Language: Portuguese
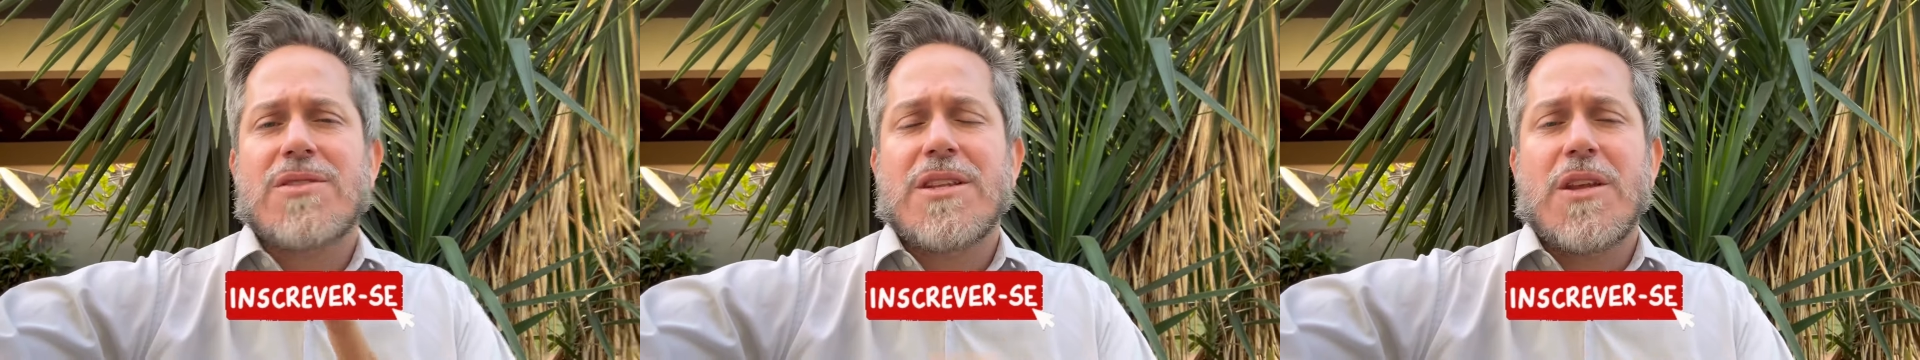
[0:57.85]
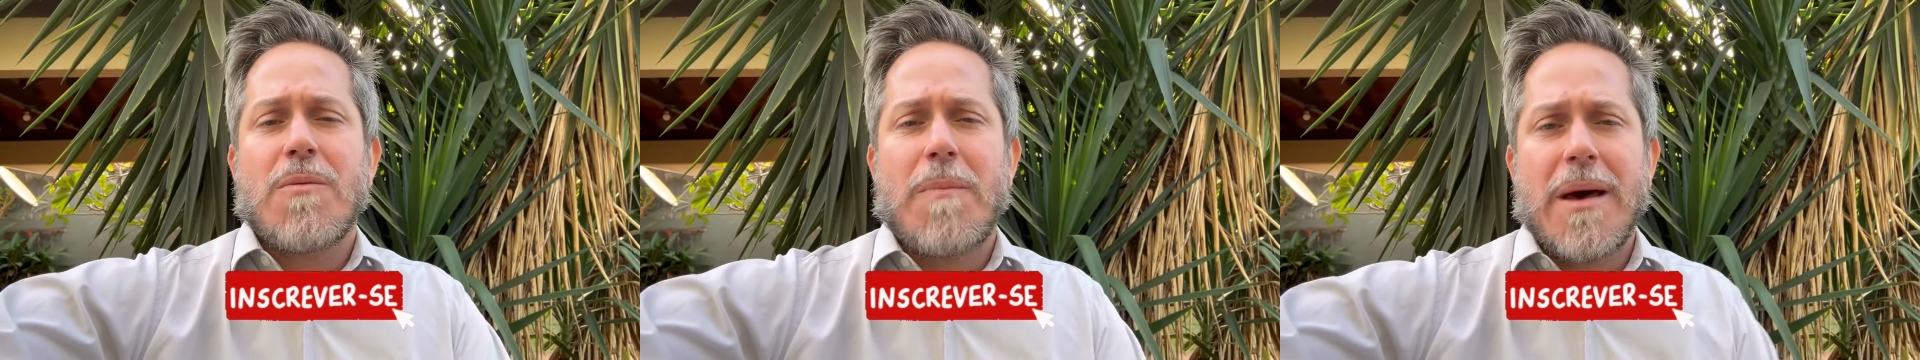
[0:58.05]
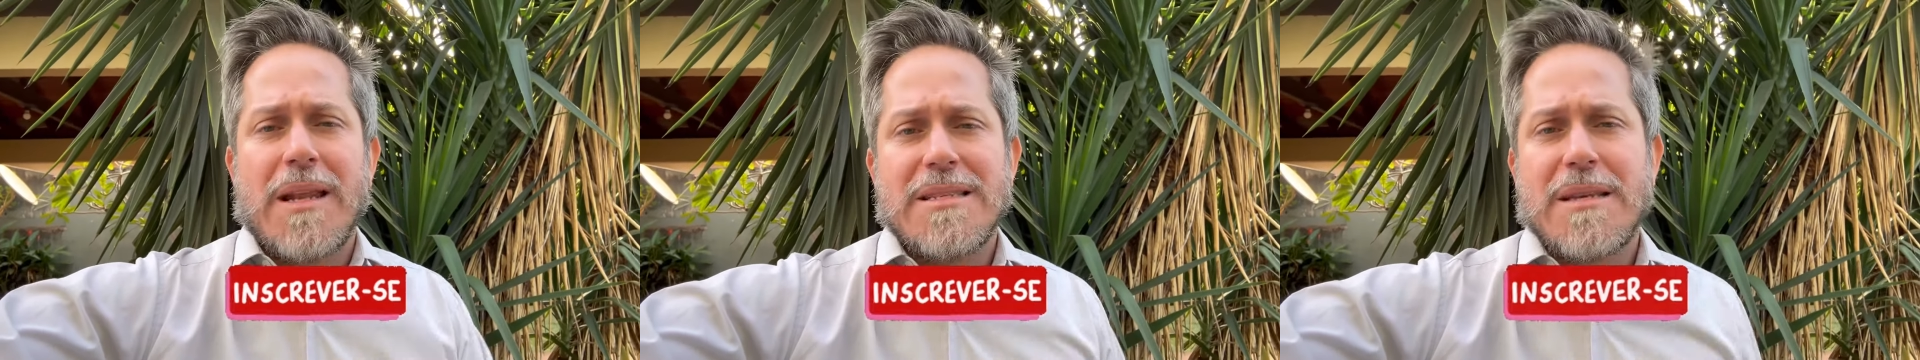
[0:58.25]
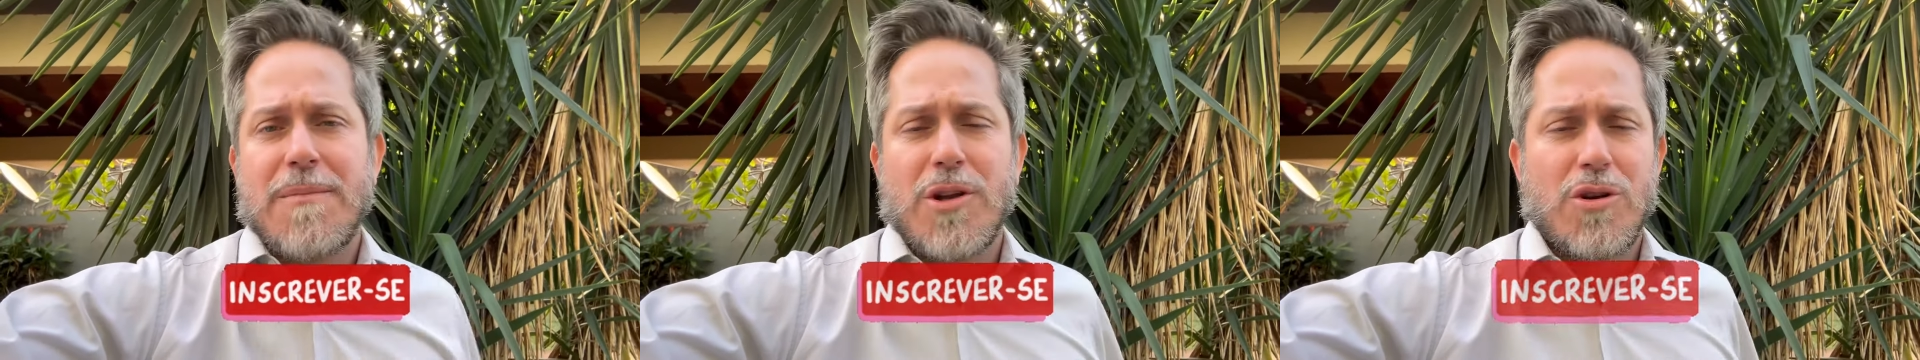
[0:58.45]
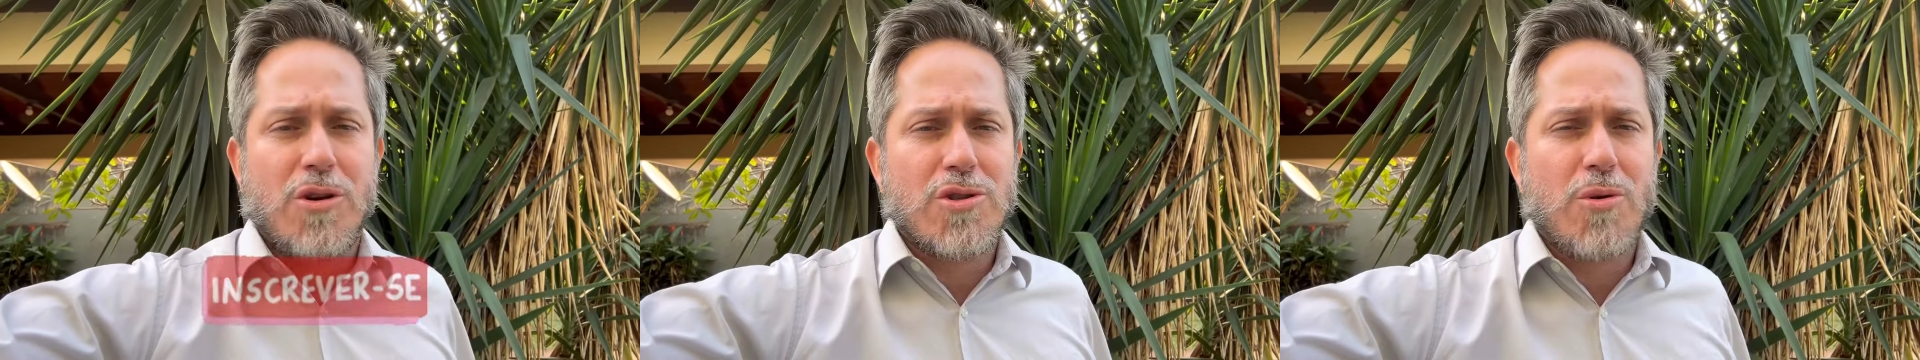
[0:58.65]
o sininho para
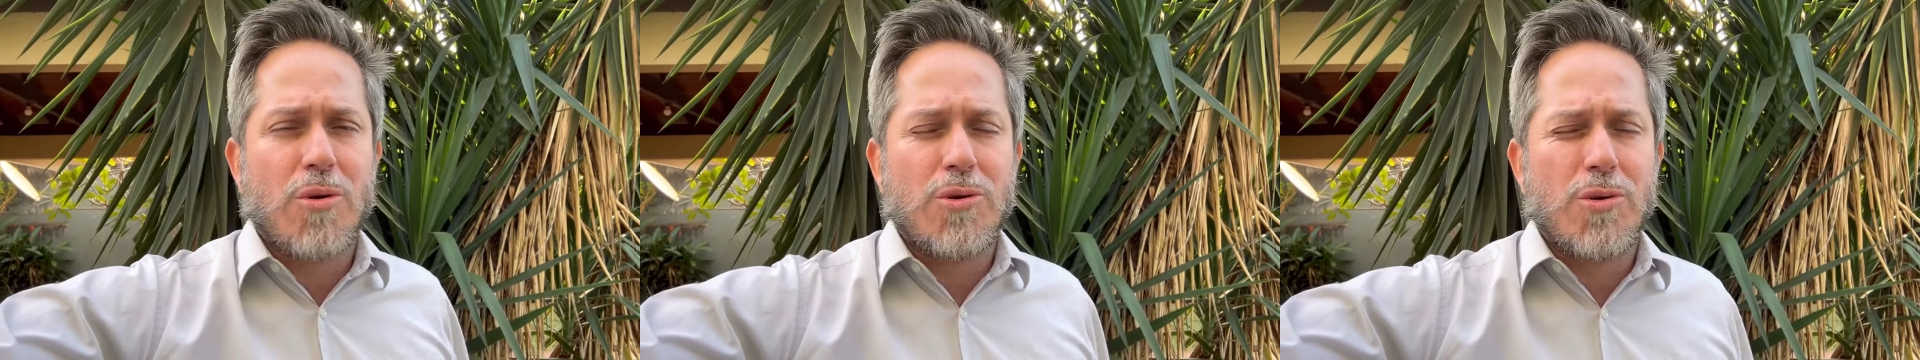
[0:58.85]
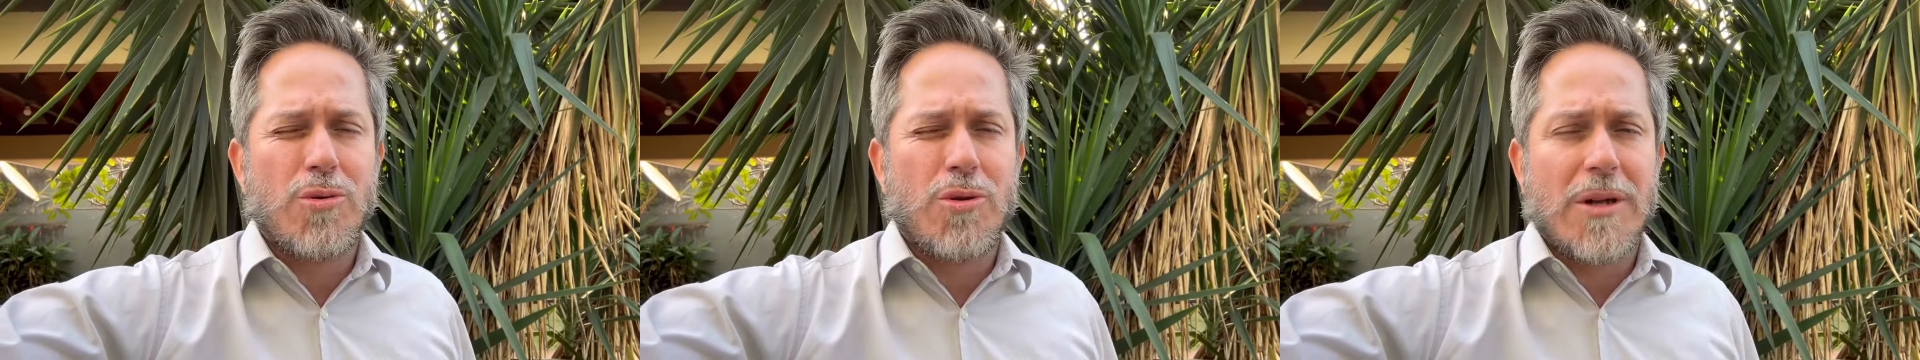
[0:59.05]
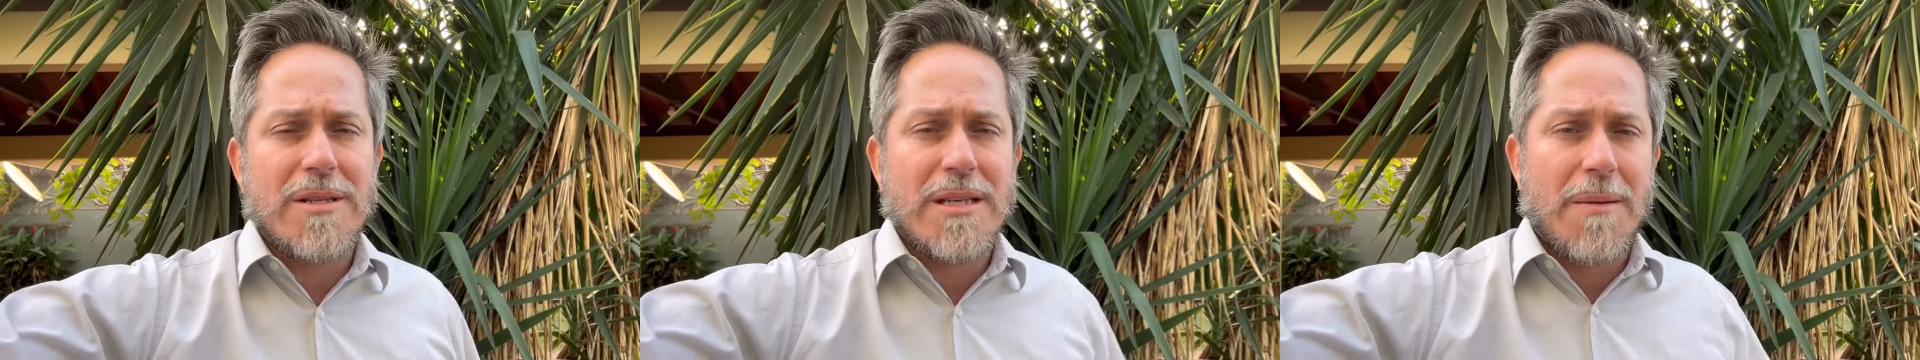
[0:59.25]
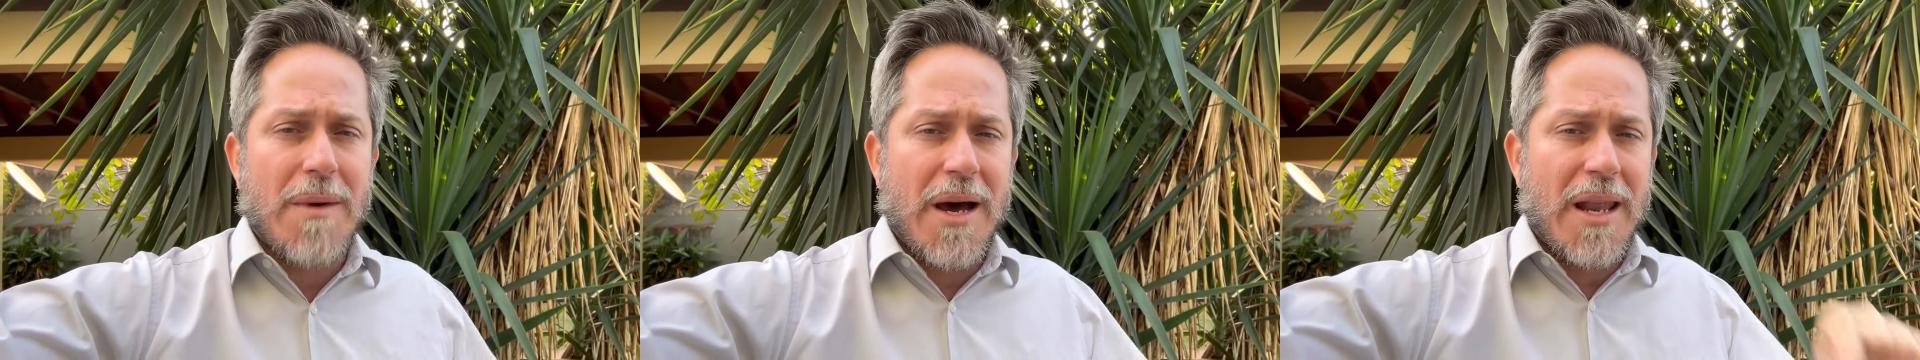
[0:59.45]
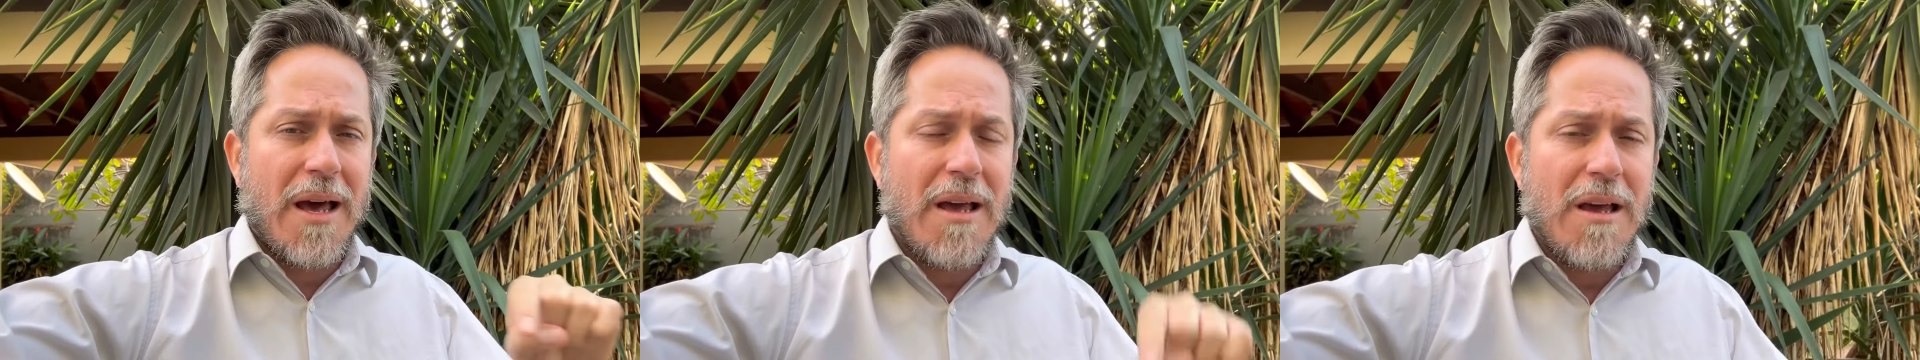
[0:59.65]
receber o nosso conteúdo toda
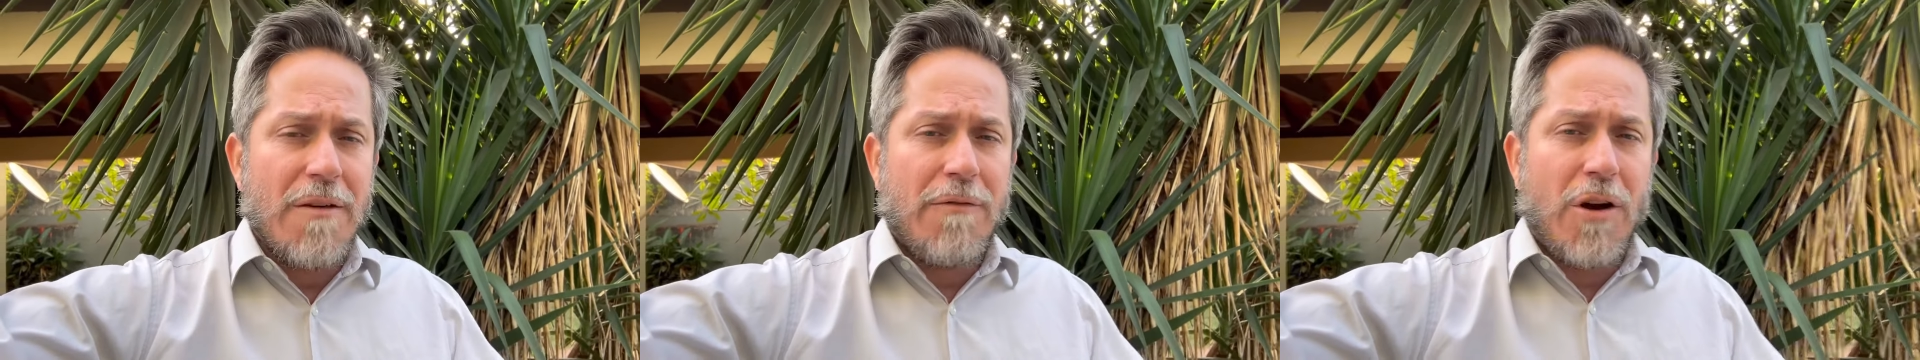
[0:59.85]
semana.